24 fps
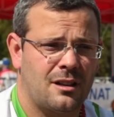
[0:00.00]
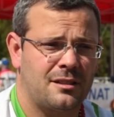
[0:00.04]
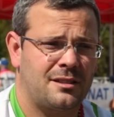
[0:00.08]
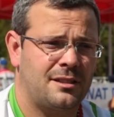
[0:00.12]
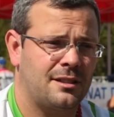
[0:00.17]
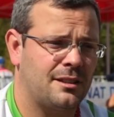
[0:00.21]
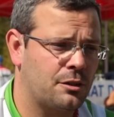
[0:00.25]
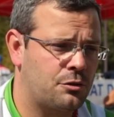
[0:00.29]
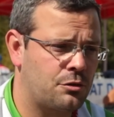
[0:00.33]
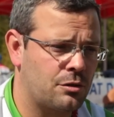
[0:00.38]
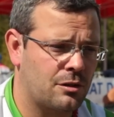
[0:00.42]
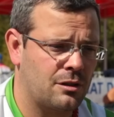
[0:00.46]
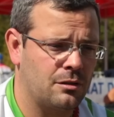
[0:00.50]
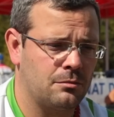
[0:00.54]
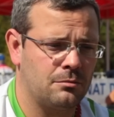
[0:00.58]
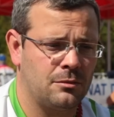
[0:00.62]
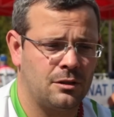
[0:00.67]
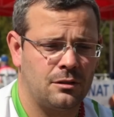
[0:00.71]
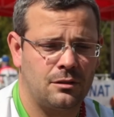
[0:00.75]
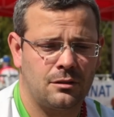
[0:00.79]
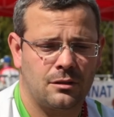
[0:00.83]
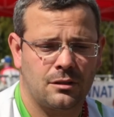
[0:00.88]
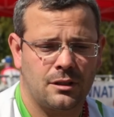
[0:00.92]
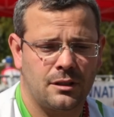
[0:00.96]
assez
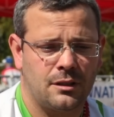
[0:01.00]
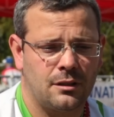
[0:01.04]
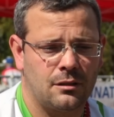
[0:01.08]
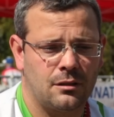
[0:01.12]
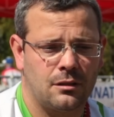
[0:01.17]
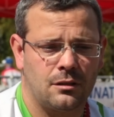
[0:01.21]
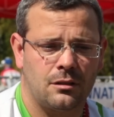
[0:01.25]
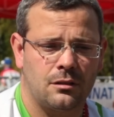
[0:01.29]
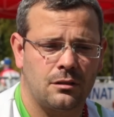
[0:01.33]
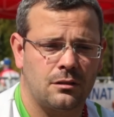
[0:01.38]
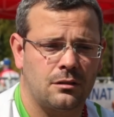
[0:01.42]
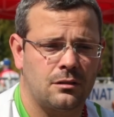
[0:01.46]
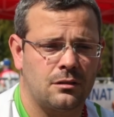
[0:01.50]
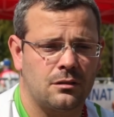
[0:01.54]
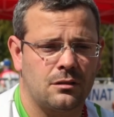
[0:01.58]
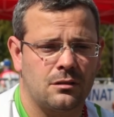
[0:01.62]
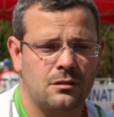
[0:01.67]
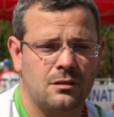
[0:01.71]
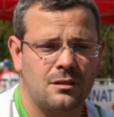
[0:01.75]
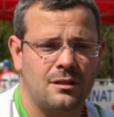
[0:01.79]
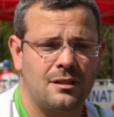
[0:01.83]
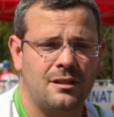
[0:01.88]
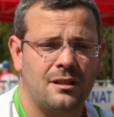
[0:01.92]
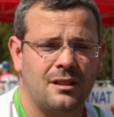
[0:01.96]
naturellement
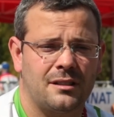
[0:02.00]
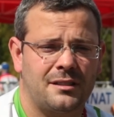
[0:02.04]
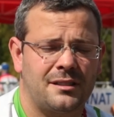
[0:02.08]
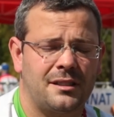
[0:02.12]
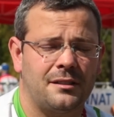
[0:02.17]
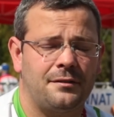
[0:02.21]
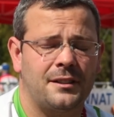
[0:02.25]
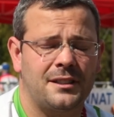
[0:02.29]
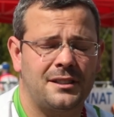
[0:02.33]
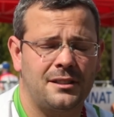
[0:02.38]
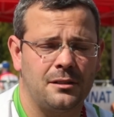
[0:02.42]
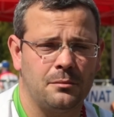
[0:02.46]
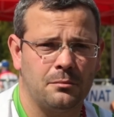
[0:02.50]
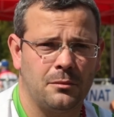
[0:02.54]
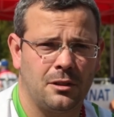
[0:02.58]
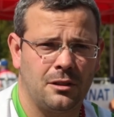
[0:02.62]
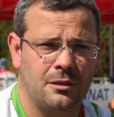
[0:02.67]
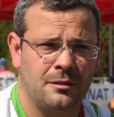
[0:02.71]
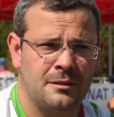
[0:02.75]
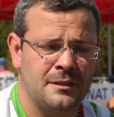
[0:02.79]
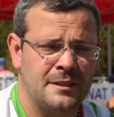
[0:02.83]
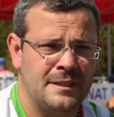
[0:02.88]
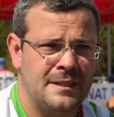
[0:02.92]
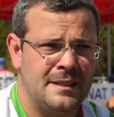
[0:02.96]
et, assez
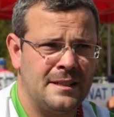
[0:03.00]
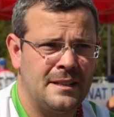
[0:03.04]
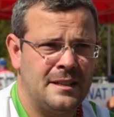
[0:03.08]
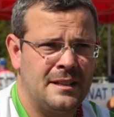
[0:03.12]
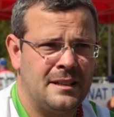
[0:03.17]
facilement,